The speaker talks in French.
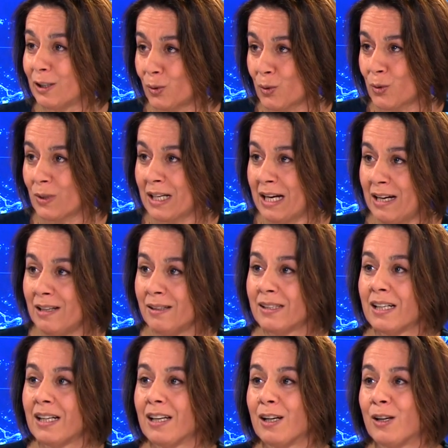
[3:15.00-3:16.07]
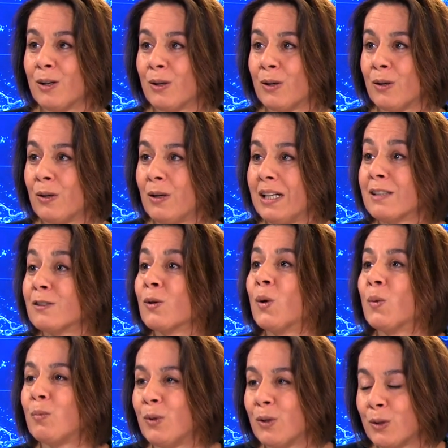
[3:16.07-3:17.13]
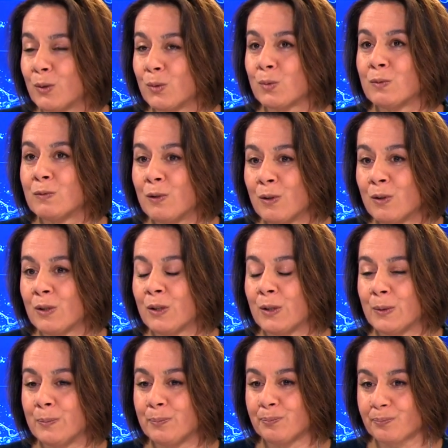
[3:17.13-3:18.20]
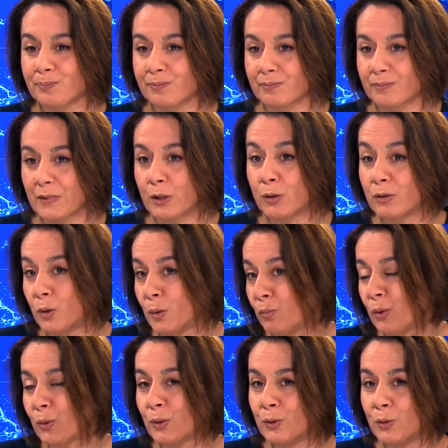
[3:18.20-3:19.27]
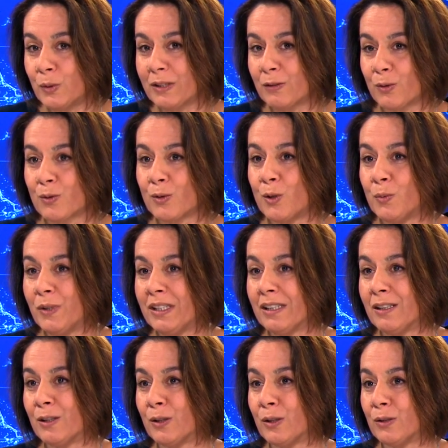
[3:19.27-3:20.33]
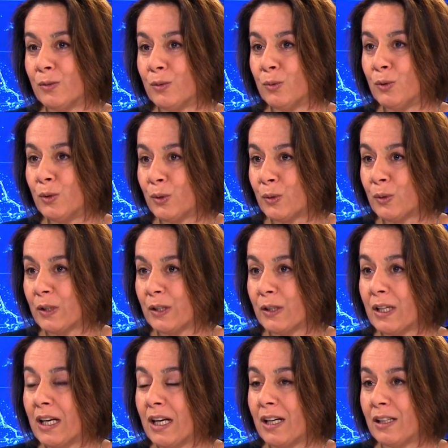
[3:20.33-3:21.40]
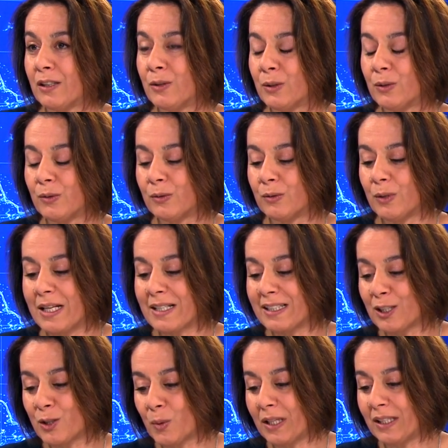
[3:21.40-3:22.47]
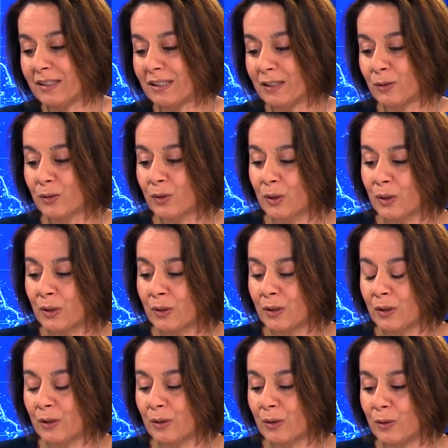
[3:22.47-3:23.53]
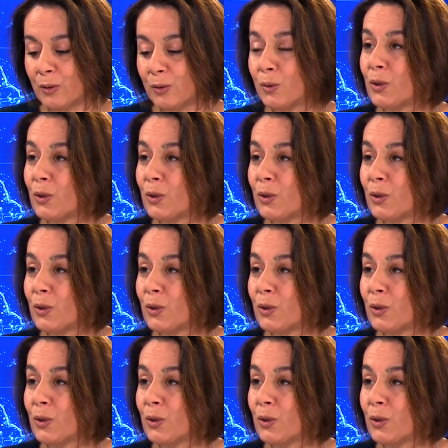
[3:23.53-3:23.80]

conjugale. L'exemple souvent le plus connu étant celui du dieu de, la sexualité entre le dieu